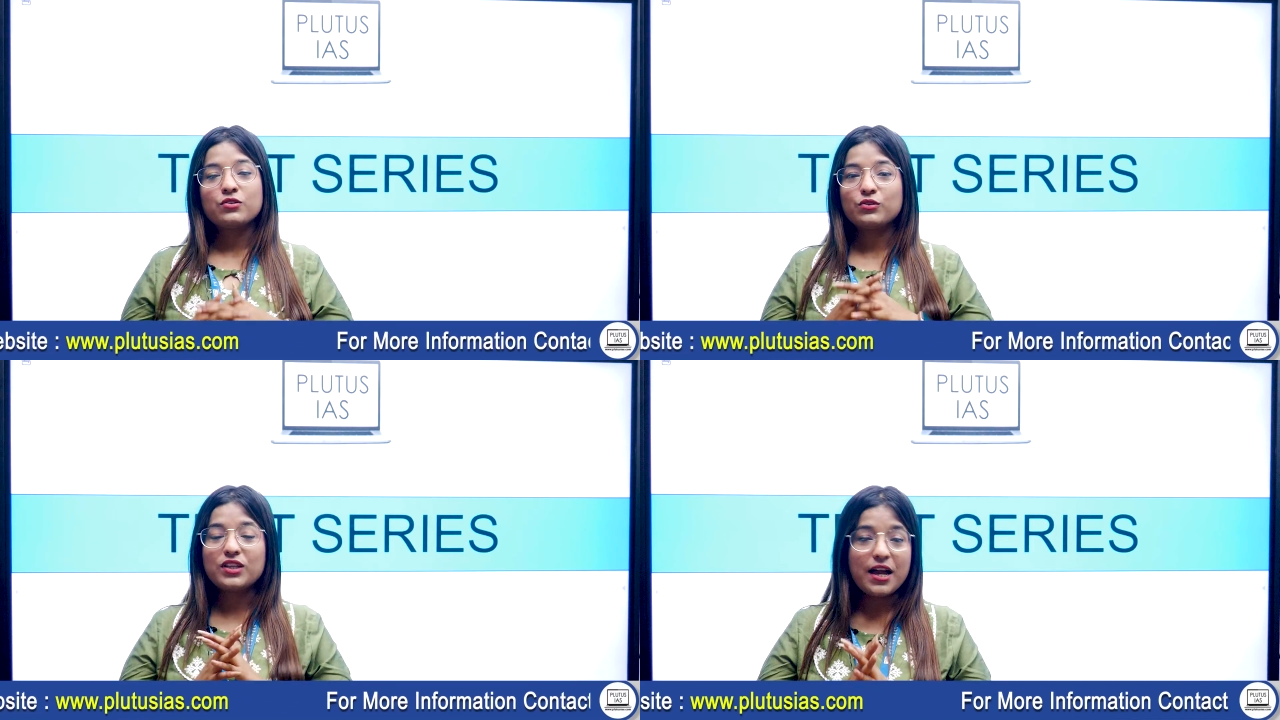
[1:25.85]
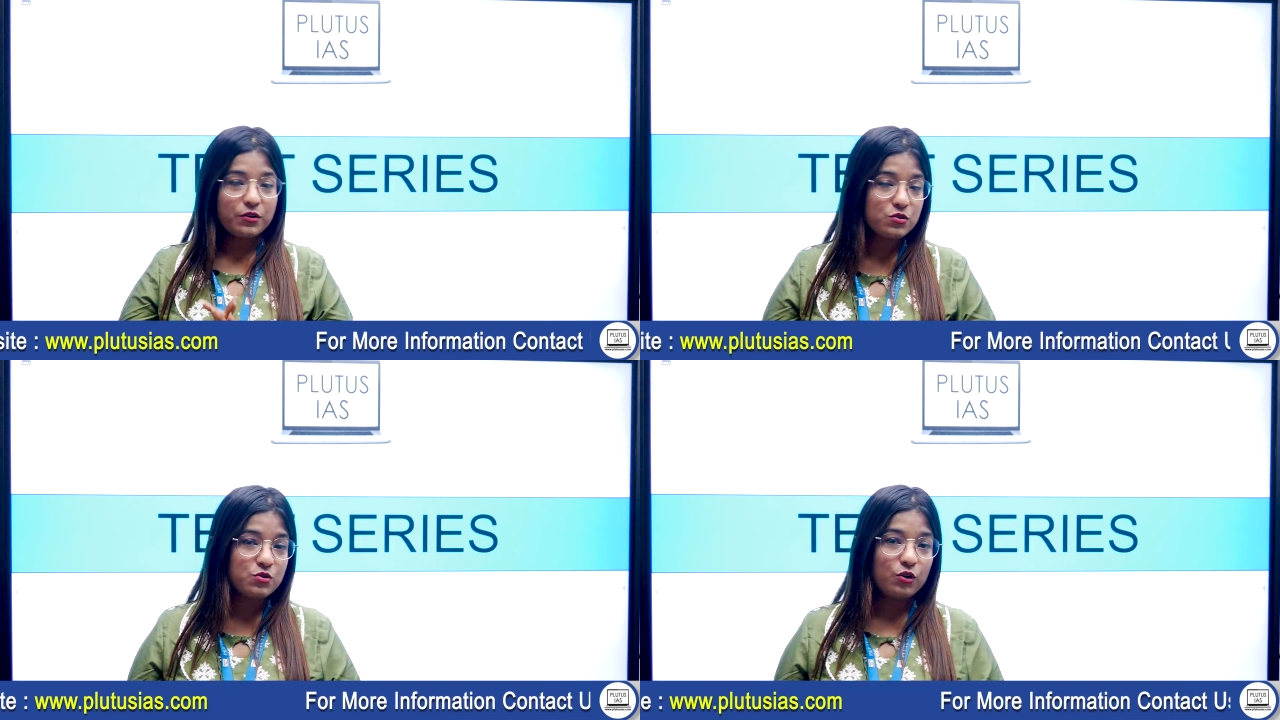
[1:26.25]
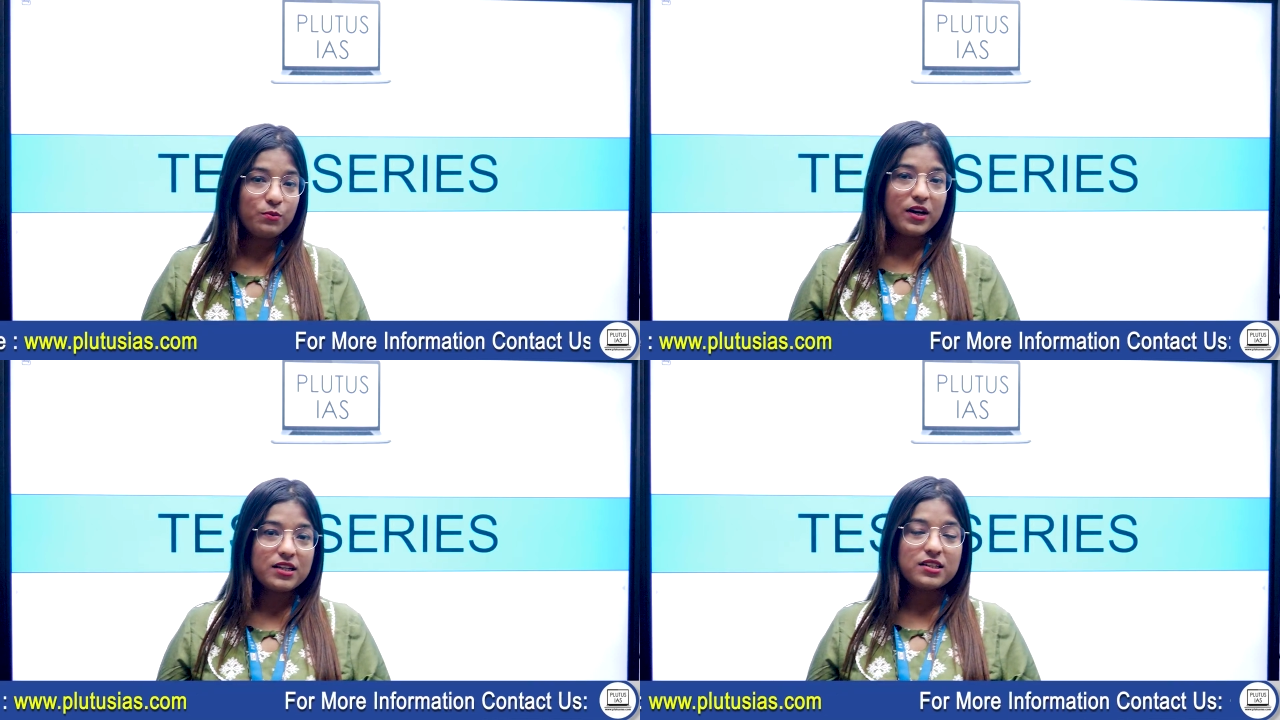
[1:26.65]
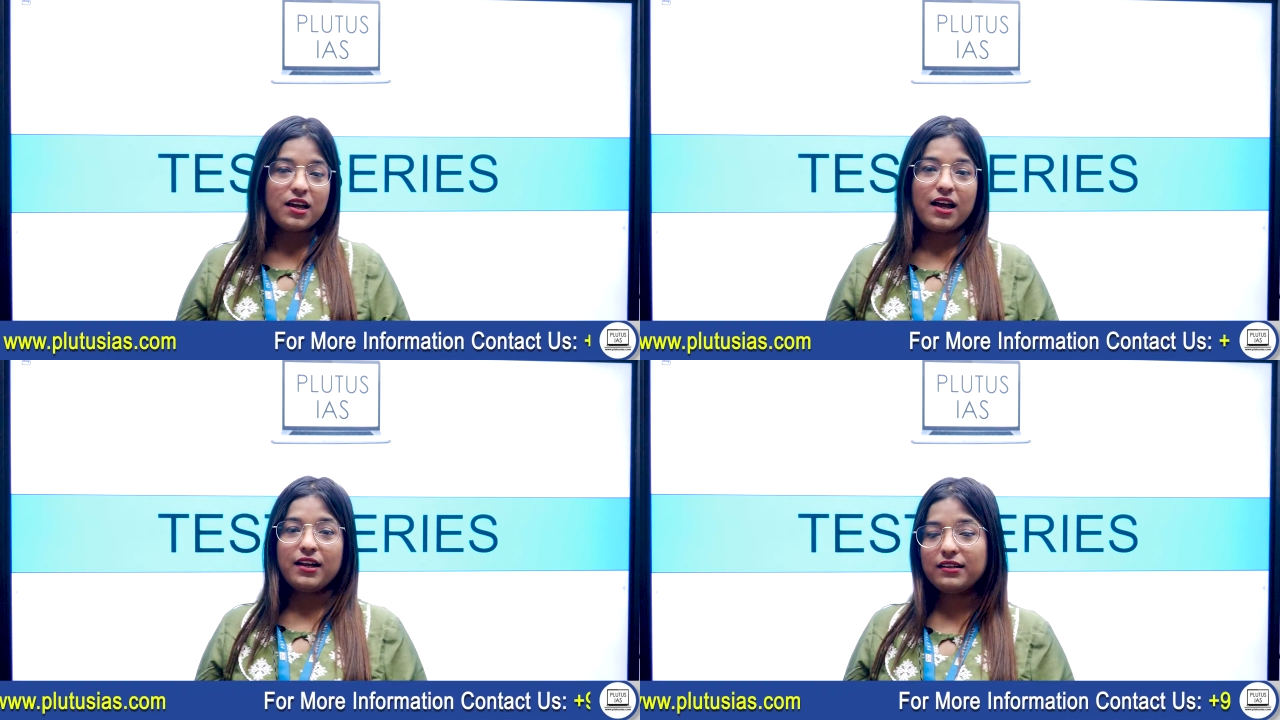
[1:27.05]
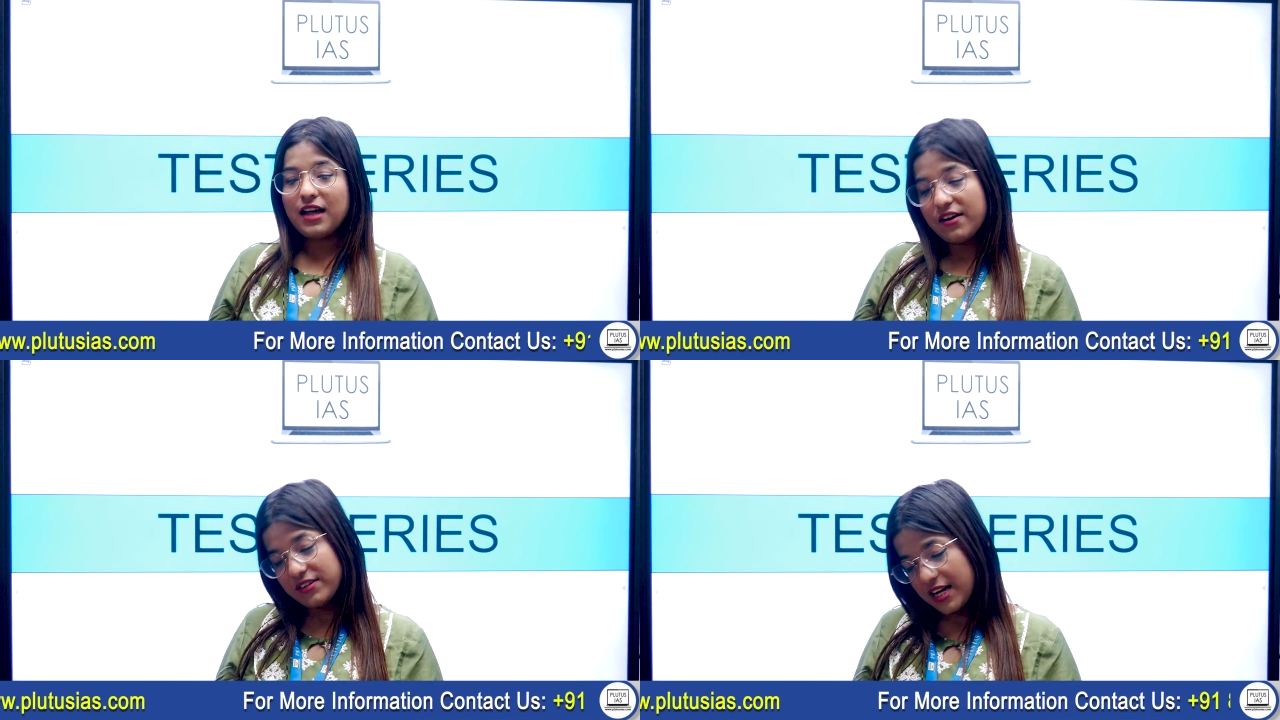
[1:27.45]
तो थैंक यू सो मच
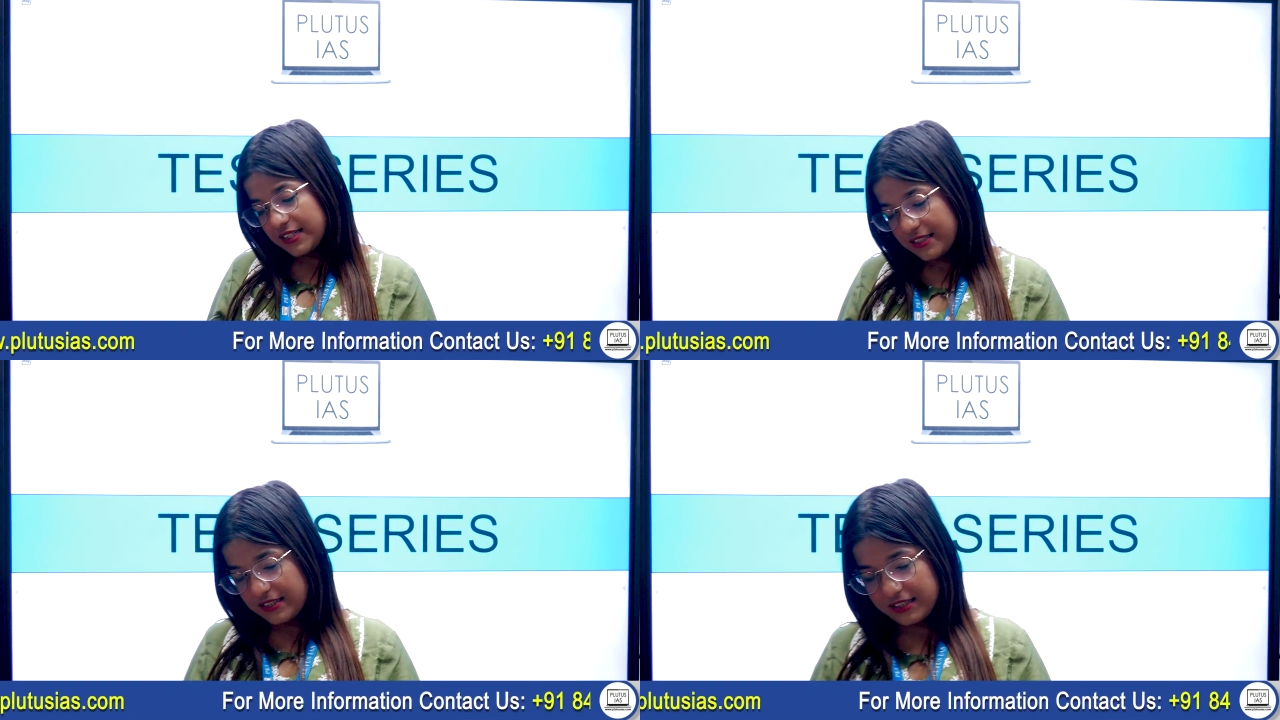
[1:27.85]
एंड हैव अ नाइस